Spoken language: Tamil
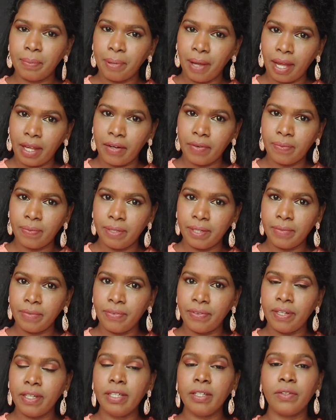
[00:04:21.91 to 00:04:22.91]
பாரபின்
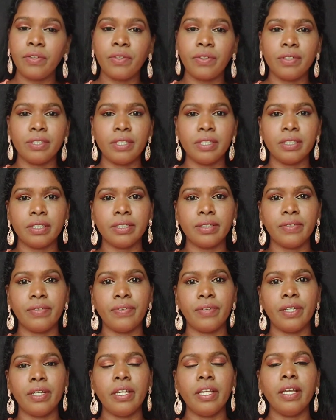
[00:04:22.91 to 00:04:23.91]
ஃப்ரீ க்ரூயல்ட்டி ஃப்ரீ